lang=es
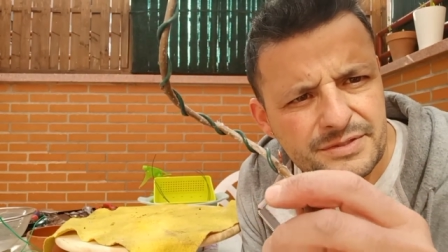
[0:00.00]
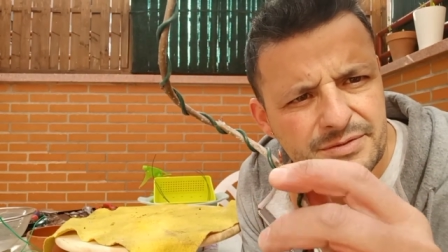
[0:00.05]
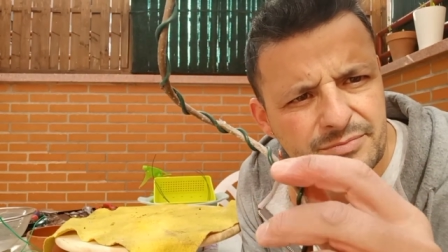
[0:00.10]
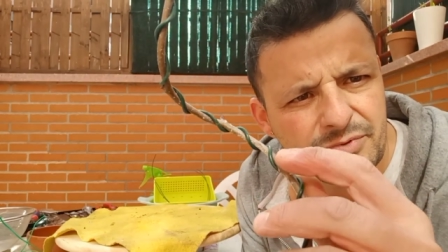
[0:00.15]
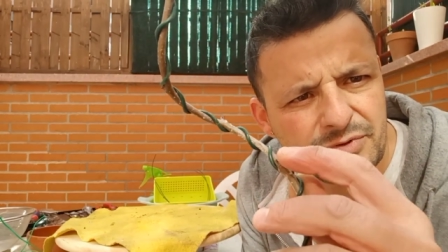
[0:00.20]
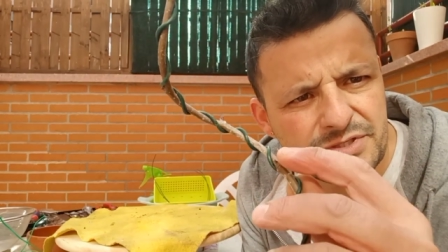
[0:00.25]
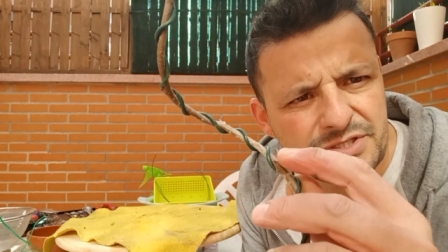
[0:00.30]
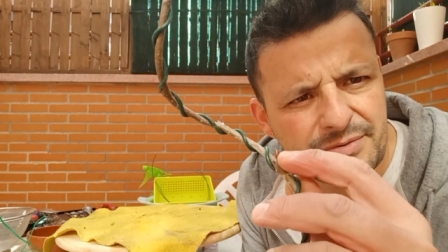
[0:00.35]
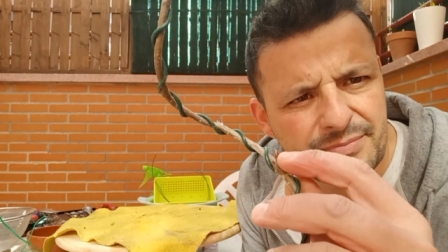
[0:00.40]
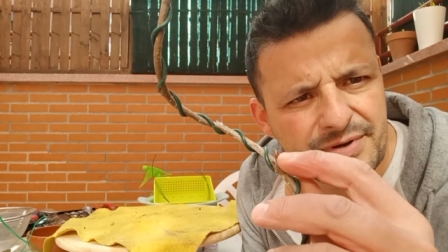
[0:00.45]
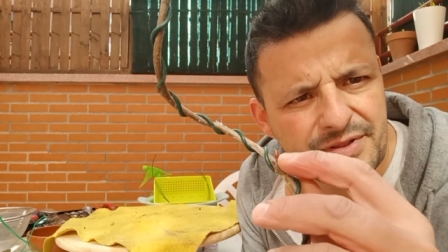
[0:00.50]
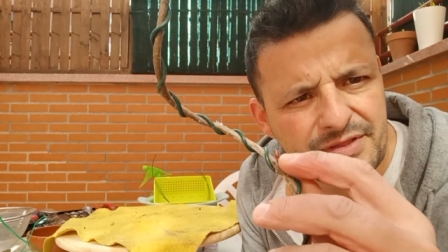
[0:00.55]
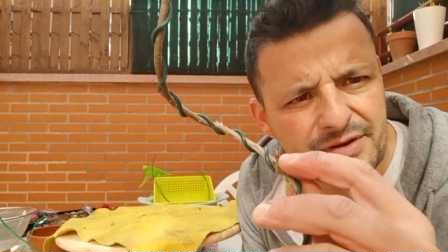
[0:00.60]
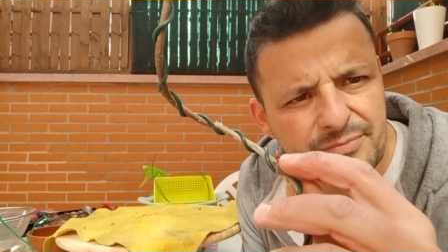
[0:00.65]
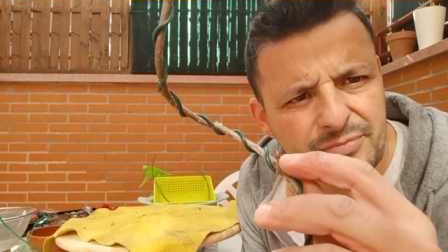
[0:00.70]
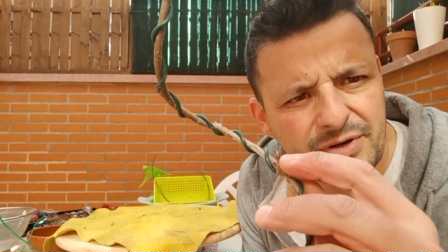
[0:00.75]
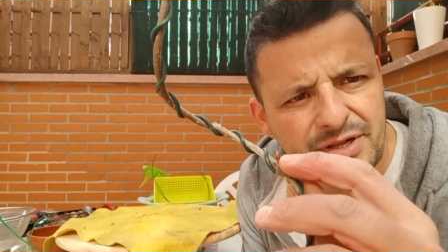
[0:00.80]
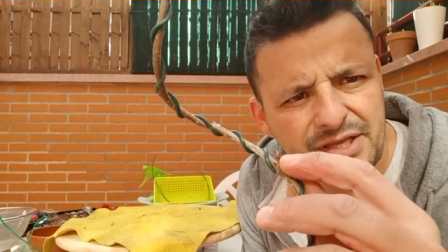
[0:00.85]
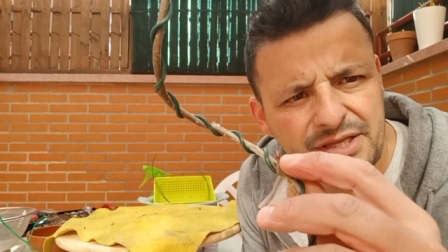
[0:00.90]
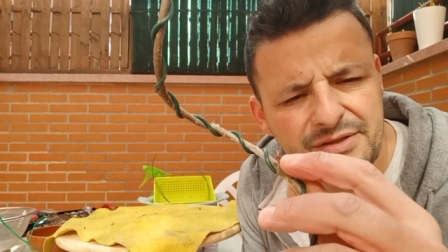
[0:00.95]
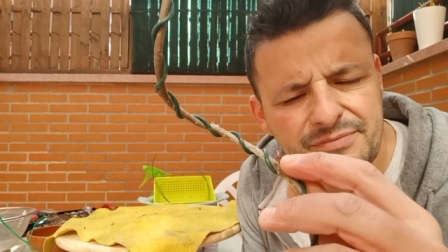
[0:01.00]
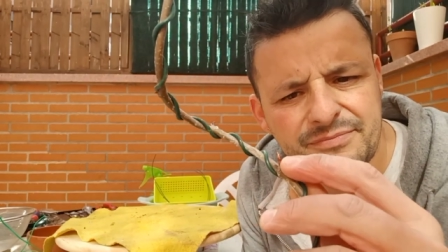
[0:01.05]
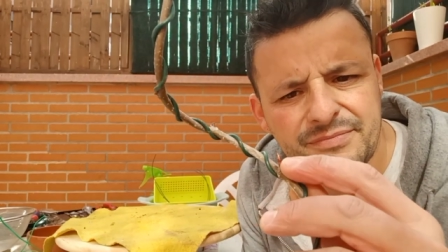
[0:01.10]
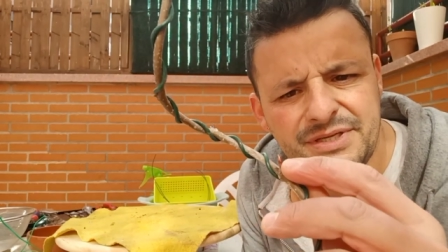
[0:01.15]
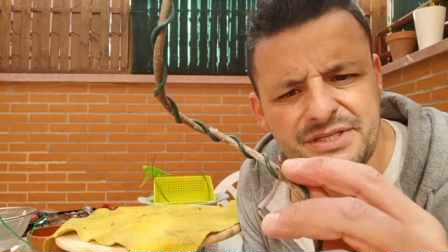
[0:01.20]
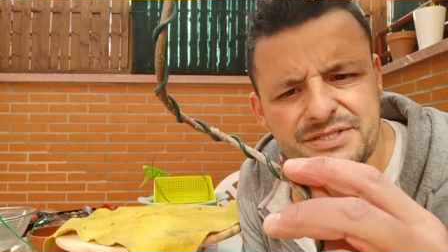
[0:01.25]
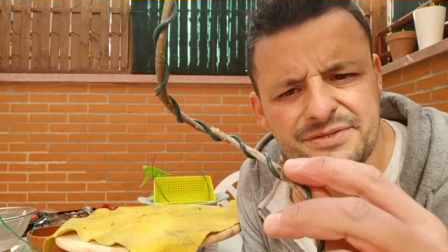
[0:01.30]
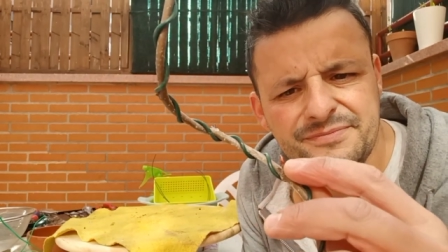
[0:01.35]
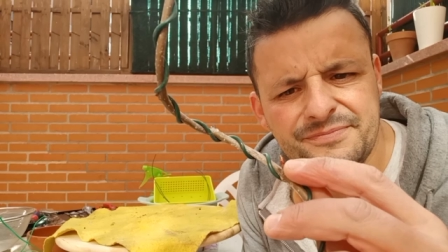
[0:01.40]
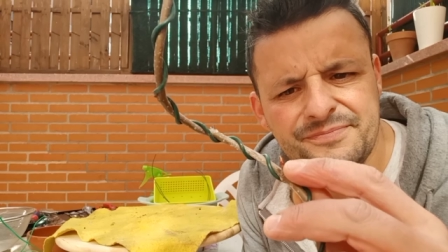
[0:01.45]
podéis apreciar por aquí,
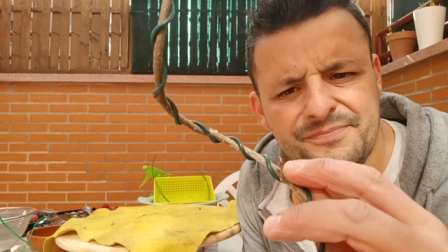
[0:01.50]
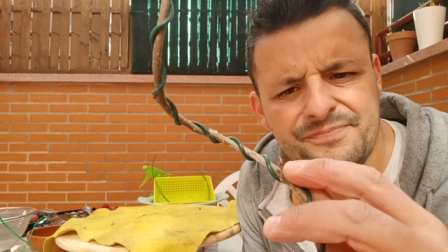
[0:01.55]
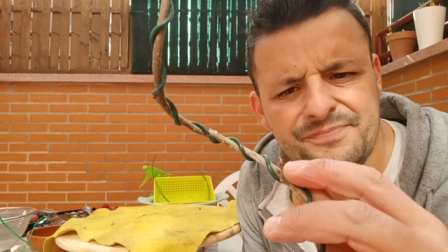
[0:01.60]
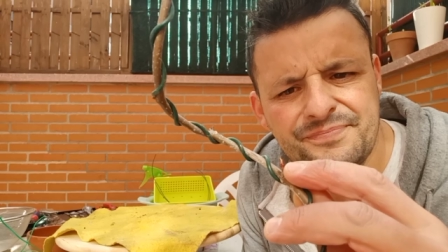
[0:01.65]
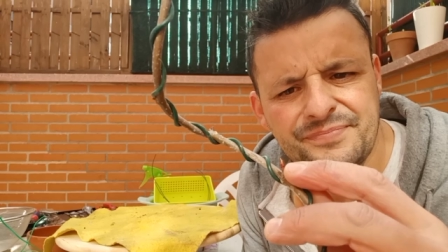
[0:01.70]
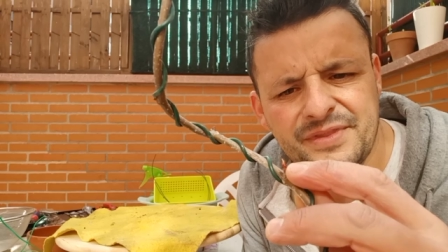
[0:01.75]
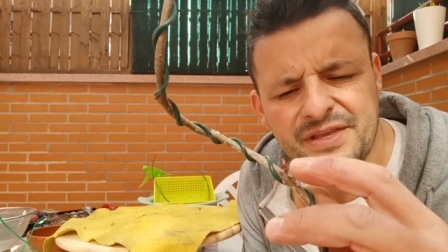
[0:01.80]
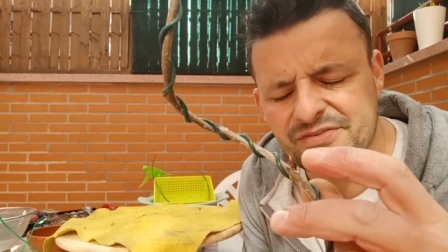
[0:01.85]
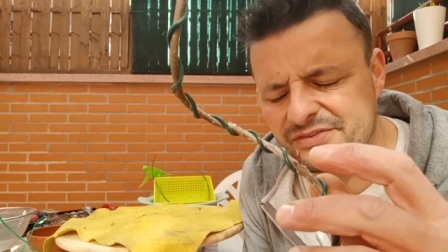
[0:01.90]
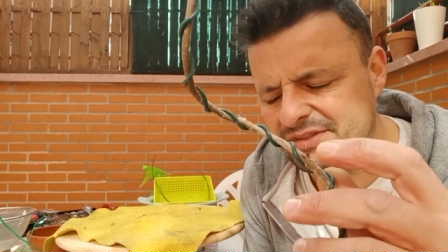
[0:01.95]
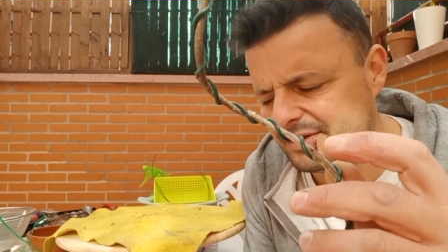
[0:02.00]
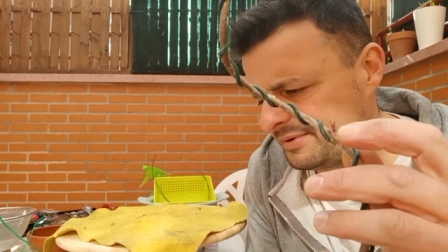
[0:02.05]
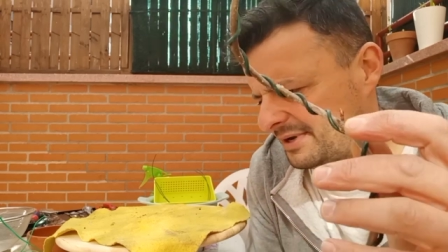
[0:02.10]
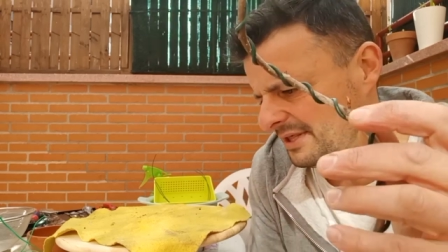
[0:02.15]
¿veis? Ya está